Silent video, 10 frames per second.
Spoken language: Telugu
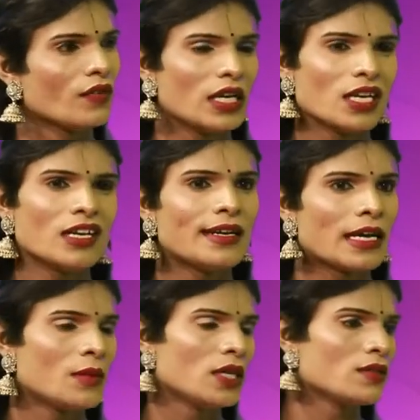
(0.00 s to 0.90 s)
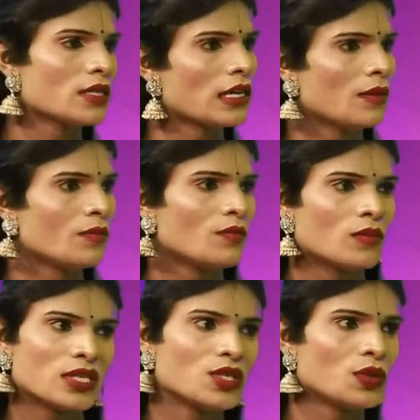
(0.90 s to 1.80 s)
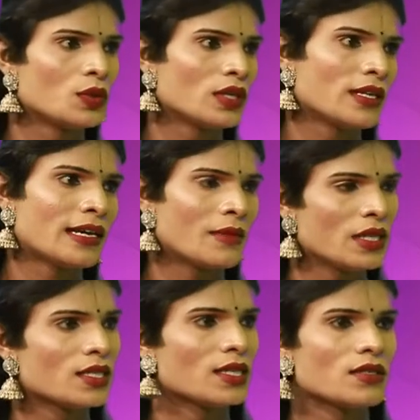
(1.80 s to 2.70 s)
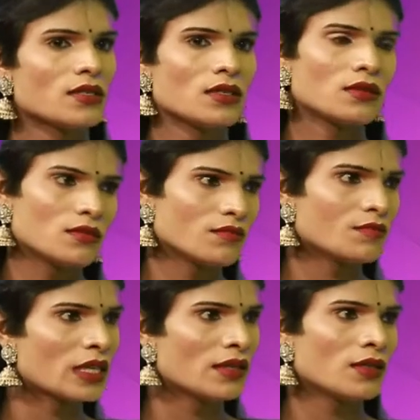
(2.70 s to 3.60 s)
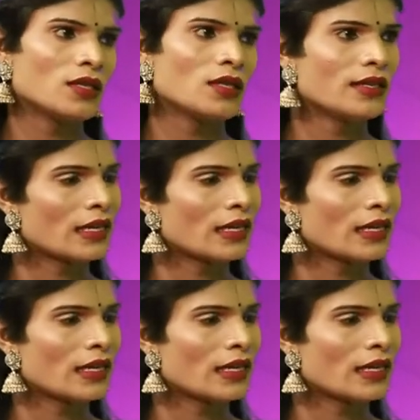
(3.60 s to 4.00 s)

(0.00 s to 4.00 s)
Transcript: వెంకిని టైమింగ్ చాలా మంచిగా ఉంటుంది టైమింగ్ సెన్స్ పద్ధతి